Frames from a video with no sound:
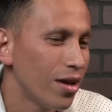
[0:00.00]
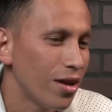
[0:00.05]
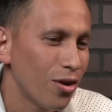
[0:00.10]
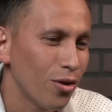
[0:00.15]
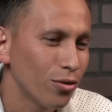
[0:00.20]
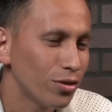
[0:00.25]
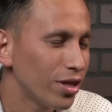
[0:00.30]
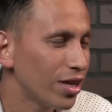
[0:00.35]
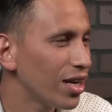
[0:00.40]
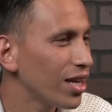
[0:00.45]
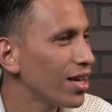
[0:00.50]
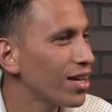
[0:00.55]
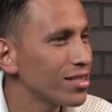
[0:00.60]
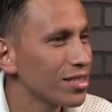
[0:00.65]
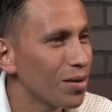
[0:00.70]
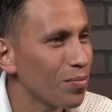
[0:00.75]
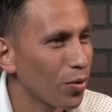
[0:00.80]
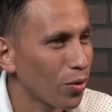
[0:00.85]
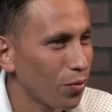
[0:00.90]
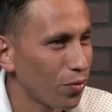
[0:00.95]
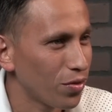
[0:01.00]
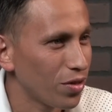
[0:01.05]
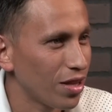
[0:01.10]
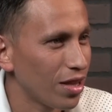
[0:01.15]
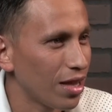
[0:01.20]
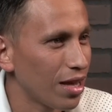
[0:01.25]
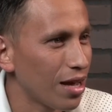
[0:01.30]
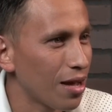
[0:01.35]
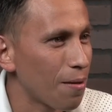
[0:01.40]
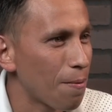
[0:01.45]
No tenía esa
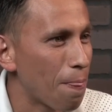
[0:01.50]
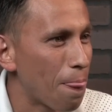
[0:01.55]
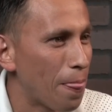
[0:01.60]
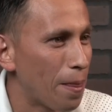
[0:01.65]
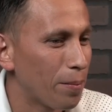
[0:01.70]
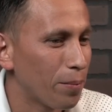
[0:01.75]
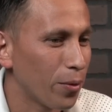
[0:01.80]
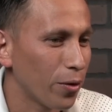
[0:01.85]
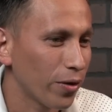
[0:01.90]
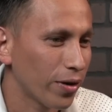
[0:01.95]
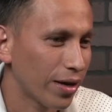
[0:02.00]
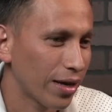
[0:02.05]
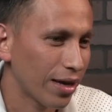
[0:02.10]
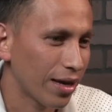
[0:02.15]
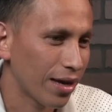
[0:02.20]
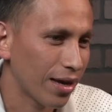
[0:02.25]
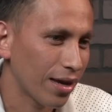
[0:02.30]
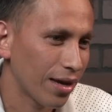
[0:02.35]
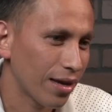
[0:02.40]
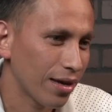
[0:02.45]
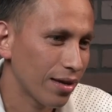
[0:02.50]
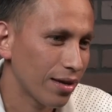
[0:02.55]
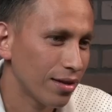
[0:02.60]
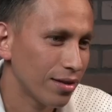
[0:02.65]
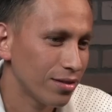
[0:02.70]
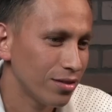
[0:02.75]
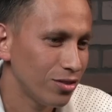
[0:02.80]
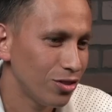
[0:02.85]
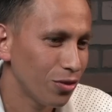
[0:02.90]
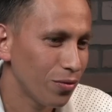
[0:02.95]
profundidad porque
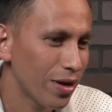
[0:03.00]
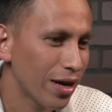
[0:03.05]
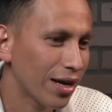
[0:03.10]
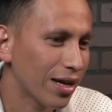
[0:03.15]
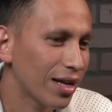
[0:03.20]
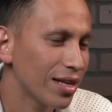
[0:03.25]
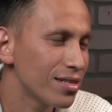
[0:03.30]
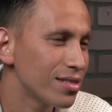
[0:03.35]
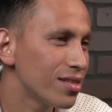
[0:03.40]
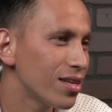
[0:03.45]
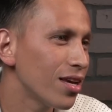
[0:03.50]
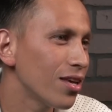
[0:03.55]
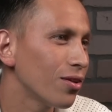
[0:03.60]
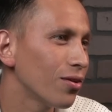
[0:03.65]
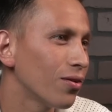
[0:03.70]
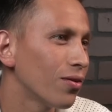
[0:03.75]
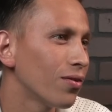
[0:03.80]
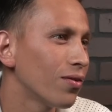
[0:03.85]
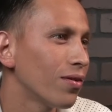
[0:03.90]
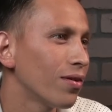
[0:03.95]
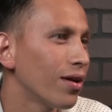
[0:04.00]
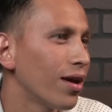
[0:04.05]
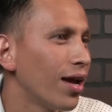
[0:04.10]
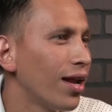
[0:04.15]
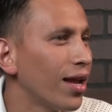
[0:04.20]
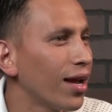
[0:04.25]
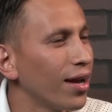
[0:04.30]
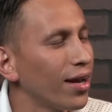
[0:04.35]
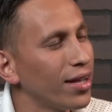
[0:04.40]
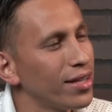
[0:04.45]
yo había crecido en
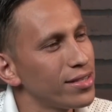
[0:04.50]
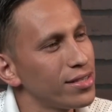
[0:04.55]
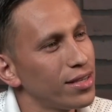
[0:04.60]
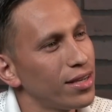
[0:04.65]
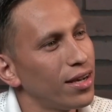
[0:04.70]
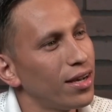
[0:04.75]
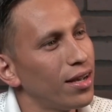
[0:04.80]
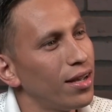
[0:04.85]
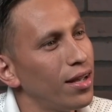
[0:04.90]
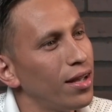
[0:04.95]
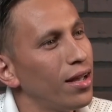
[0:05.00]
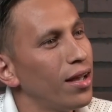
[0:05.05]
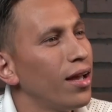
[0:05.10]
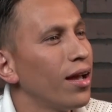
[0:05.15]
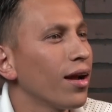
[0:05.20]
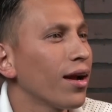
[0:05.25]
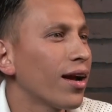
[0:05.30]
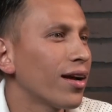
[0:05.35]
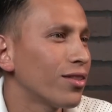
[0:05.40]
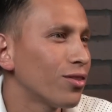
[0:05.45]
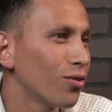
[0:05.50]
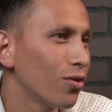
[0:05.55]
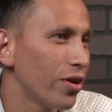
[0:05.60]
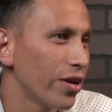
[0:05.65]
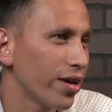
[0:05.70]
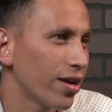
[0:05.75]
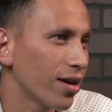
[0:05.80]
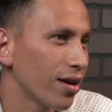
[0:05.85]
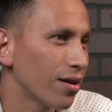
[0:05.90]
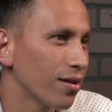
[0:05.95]
la iglesia
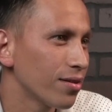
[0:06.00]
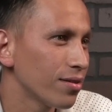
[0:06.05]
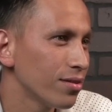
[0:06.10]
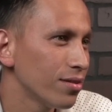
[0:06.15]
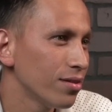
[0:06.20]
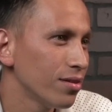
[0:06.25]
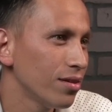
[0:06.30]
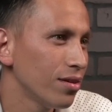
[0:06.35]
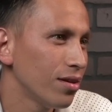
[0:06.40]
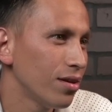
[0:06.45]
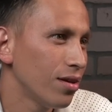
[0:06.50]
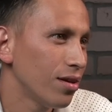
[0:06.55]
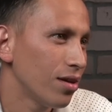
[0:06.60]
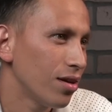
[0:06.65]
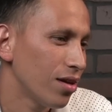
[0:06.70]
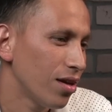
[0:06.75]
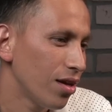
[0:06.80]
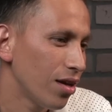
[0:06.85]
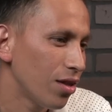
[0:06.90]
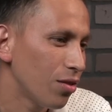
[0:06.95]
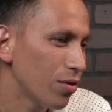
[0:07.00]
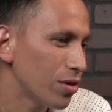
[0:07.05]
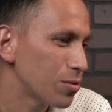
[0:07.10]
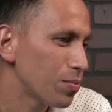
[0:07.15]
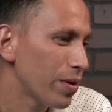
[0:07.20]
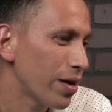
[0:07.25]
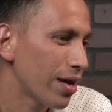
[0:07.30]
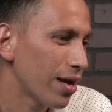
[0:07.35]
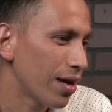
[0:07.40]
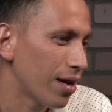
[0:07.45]
católica y no es
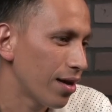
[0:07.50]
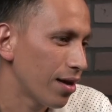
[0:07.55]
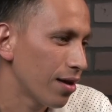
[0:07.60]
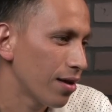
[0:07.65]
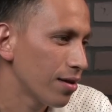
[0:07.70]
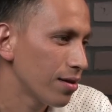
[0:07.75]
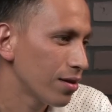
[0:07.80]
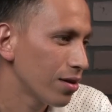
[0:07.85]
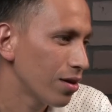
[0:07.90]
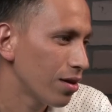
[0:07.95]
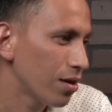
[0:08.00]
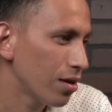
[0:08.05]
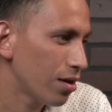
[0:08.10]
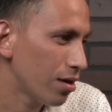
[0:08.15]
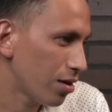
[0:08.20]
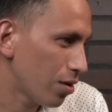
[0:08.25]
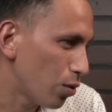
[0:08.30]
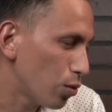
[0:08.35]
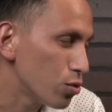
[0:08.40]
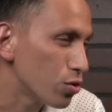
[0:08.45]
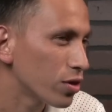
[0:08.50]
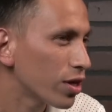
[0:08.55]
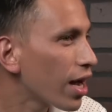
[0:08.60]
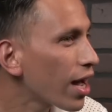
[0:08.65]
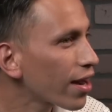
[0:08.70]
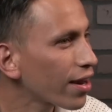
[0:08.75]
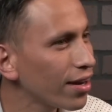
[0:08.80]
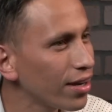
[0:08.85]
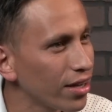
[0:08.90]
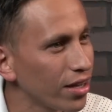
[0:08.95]
para
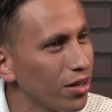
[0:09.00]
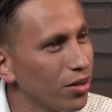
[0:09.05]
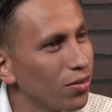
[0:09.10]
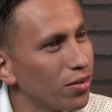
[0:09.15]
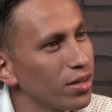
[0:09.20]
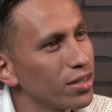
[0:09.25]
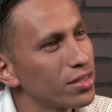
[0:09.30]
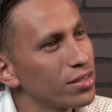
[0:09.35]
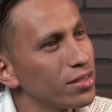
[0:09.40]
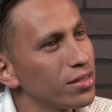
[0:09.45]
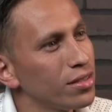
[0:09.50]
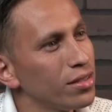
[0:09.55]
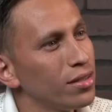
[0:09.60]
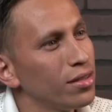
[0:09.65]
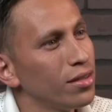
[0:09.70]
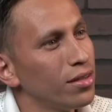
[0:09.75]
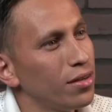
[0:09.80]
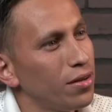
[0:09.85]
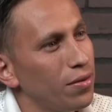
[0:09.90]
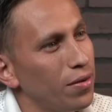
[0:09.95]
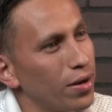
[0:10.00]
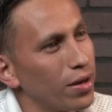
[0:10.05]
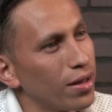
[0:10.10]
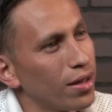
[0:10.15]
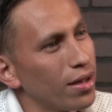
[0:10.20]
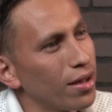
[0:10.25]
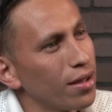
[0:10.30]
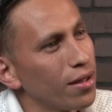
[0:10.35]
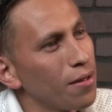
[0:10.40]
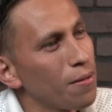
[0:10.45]
juzgar religiones,
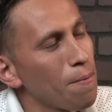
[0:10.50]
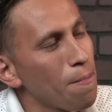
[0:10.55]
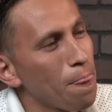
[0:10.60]
¿verdad?